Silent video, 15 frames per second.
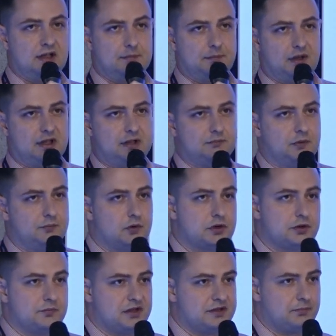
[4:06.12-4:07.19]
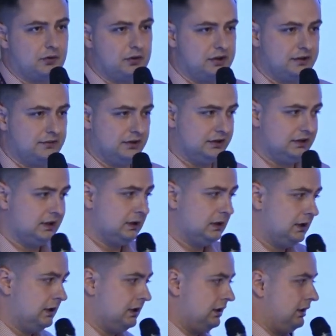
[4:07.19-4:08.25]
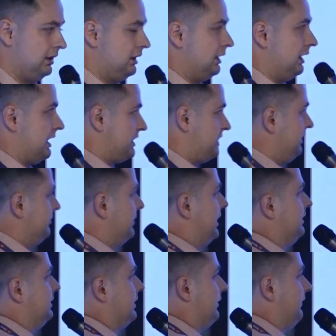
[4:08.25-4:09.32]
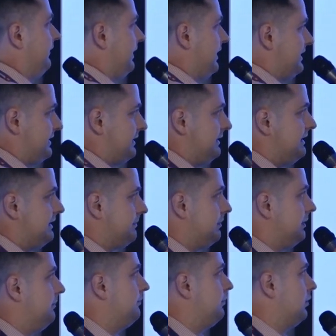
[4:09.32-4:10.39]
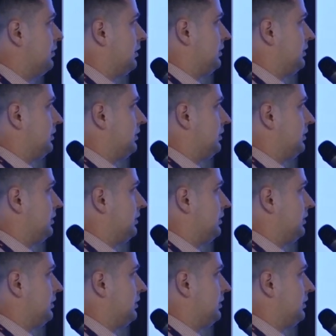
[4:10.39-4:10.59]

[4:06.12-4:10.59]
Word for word: плат мы можем использовать HDMI интерфейс, DisplayPort,